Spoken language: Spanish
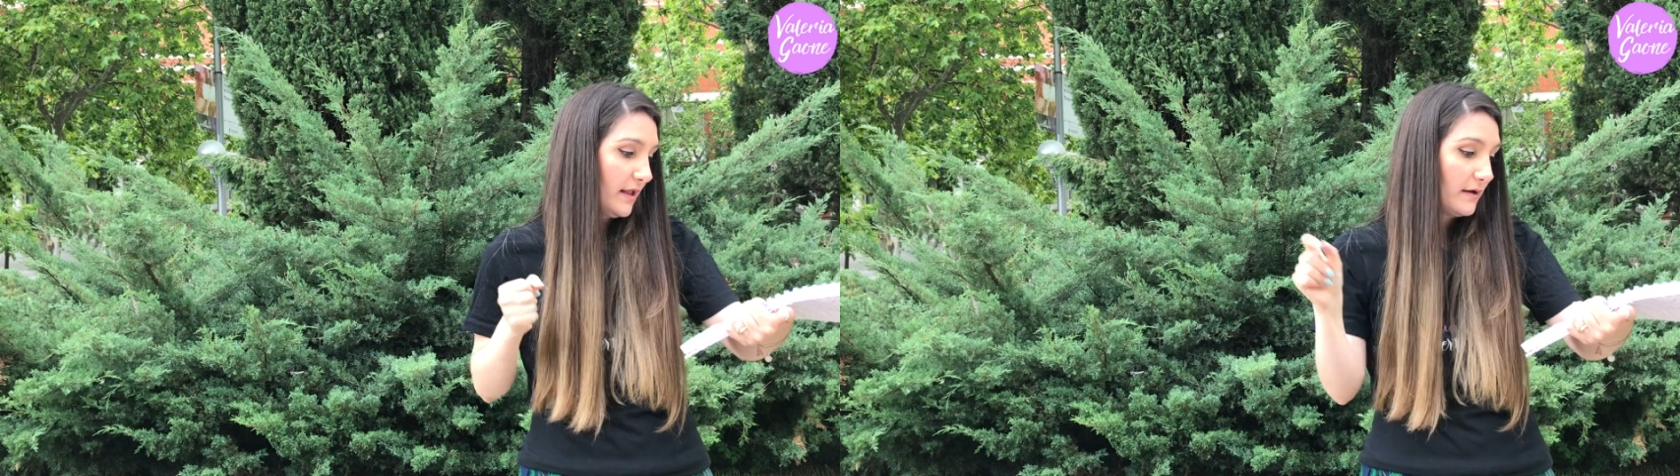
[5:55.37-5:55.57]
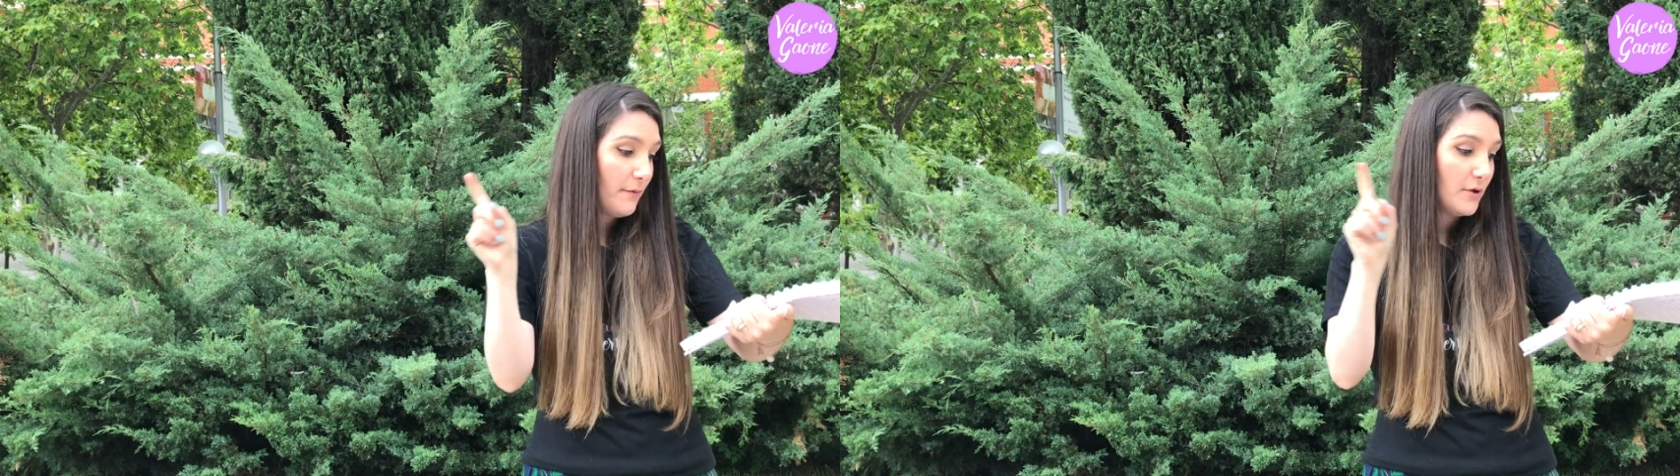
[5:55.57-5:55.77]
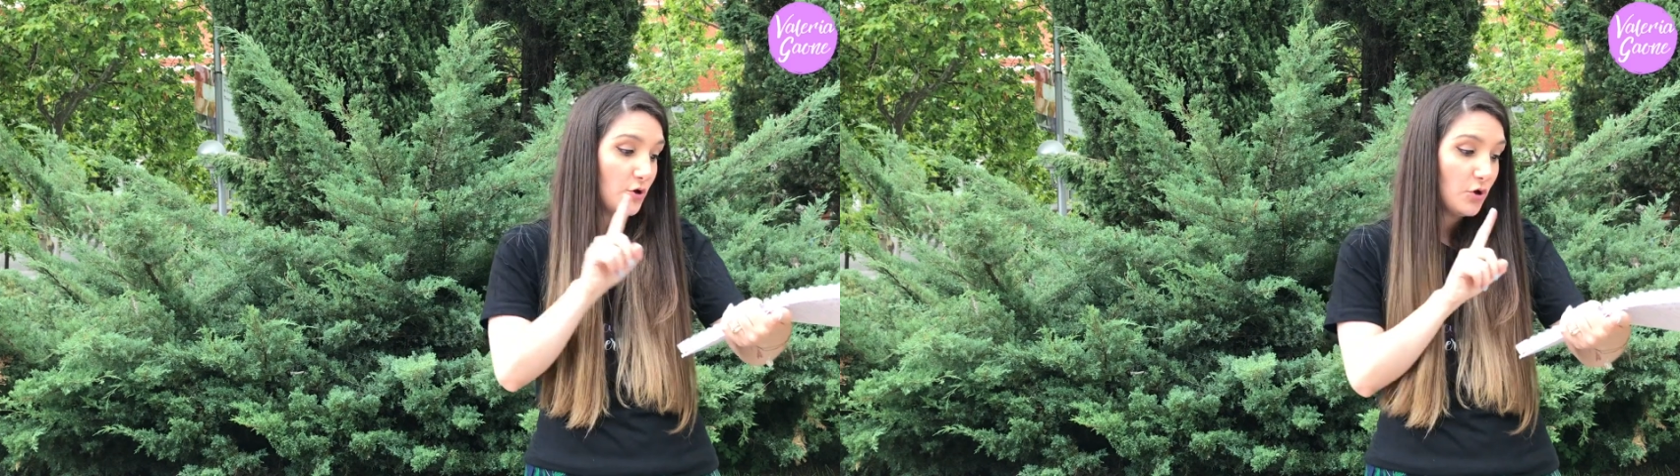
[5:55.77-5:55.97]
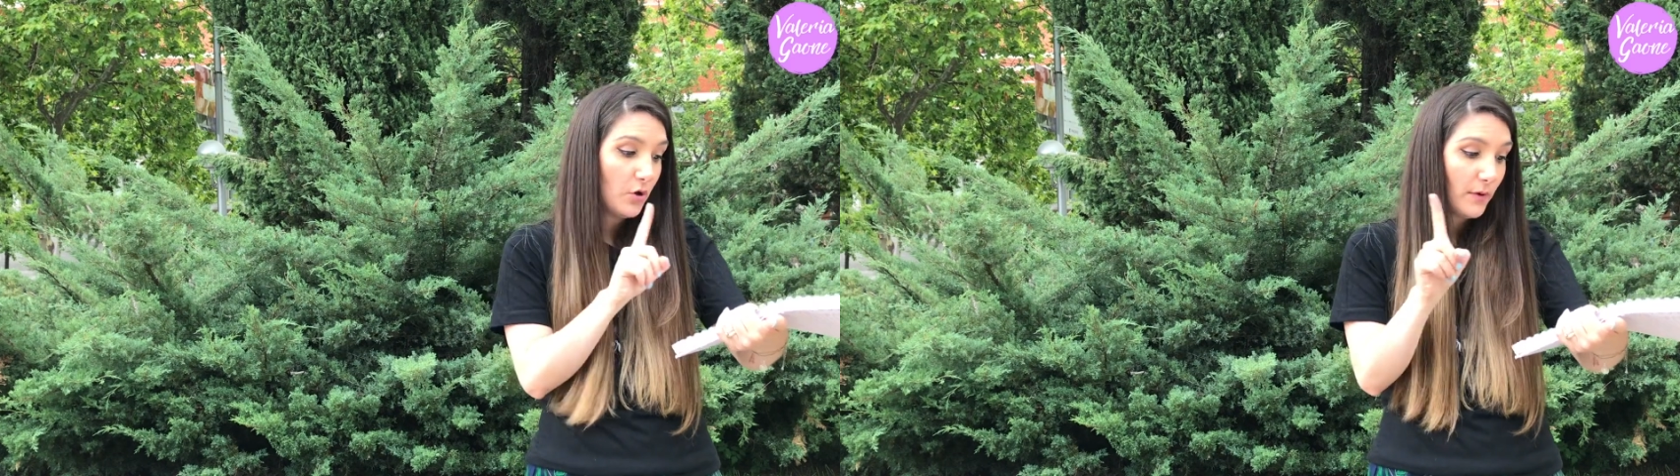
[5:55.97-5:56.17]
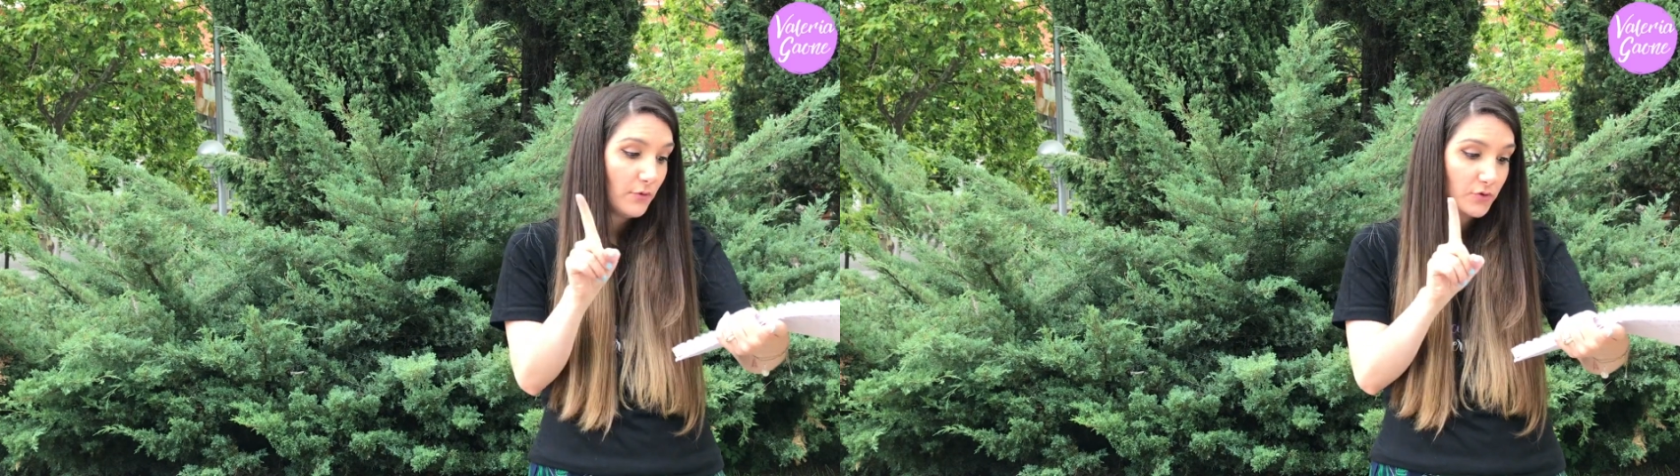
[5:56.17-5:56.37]
El cabello
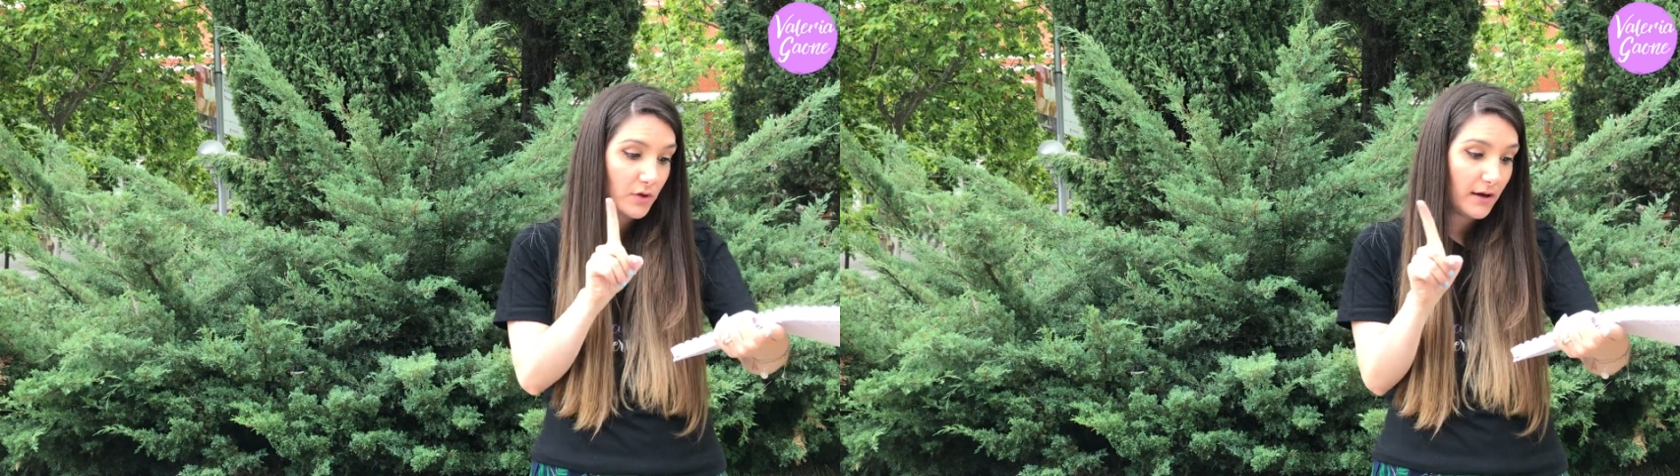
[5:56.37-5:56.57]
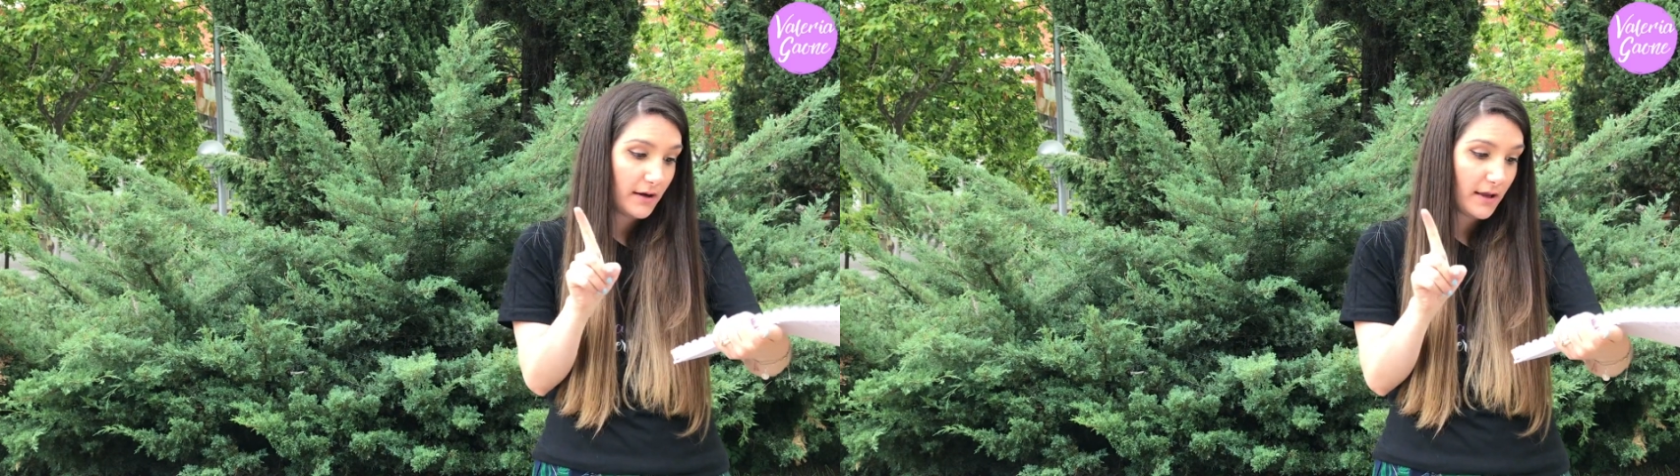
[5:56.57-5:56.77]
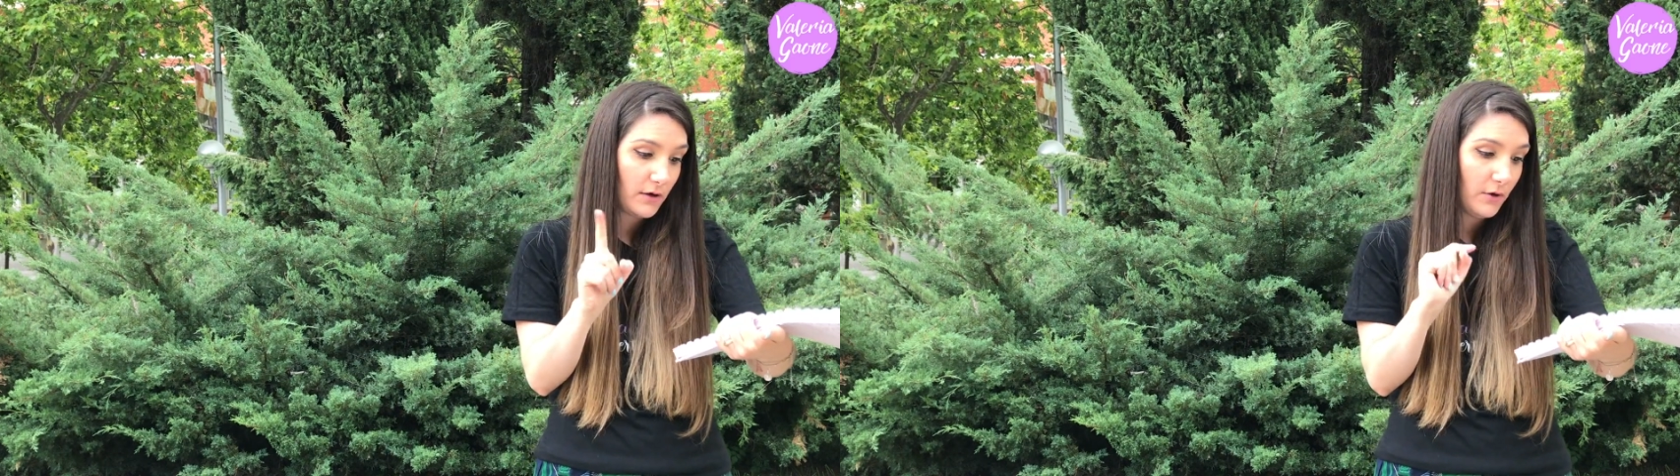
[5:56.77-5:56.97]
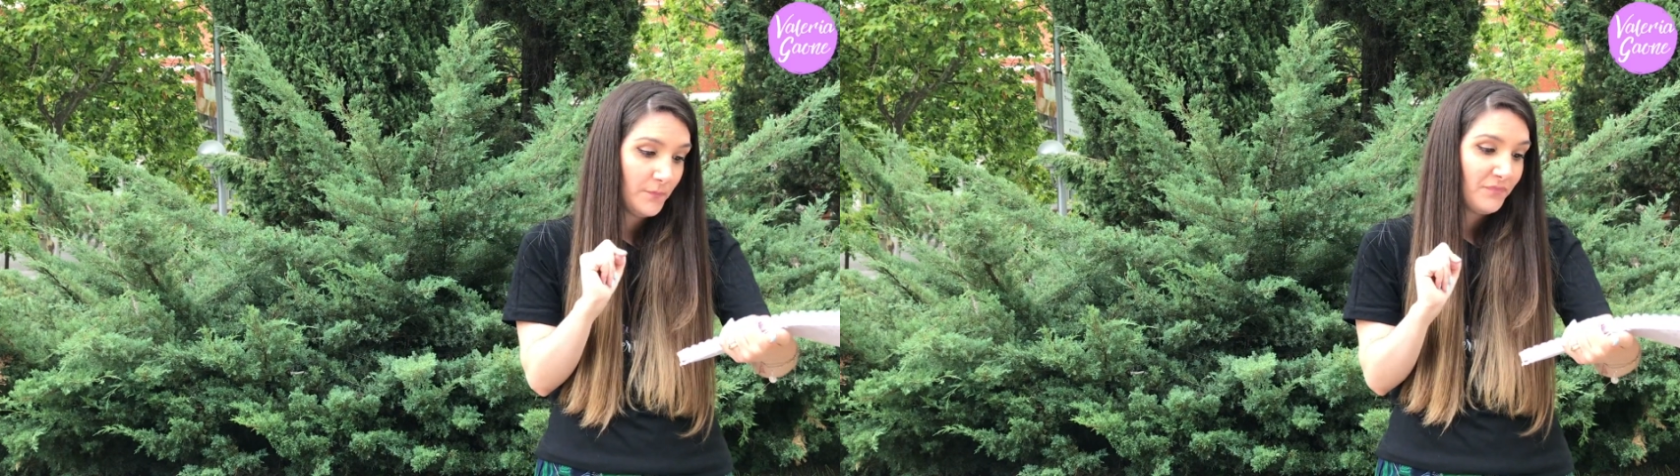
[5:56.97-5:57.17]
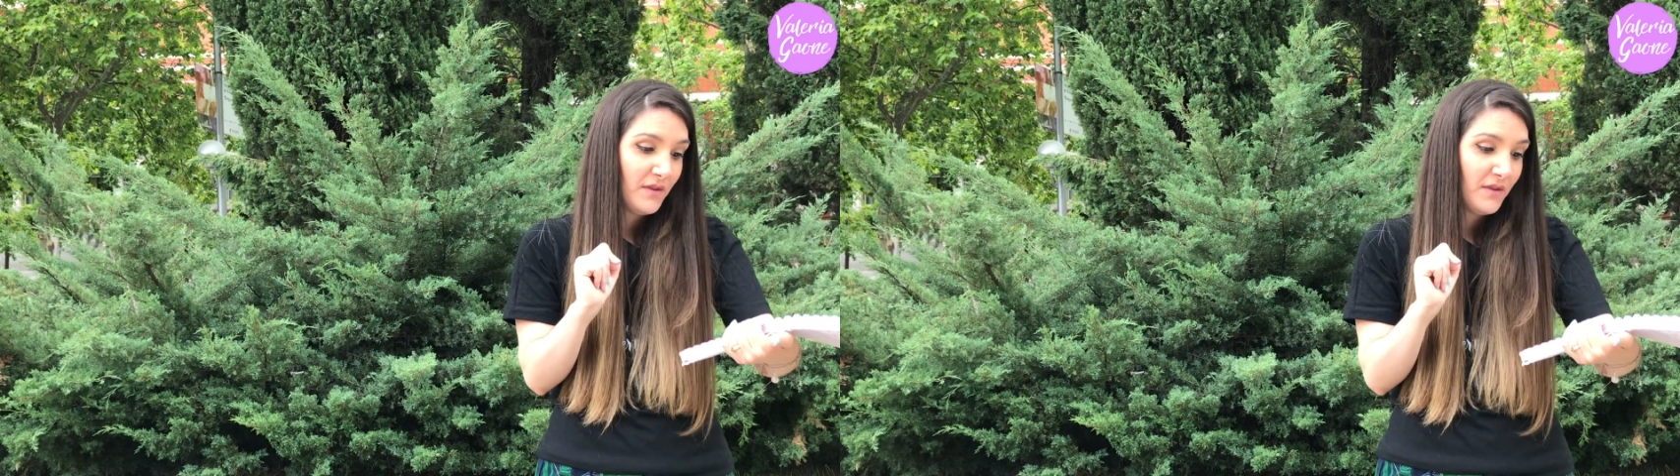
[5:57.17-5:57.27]
no me gustó el arreglo.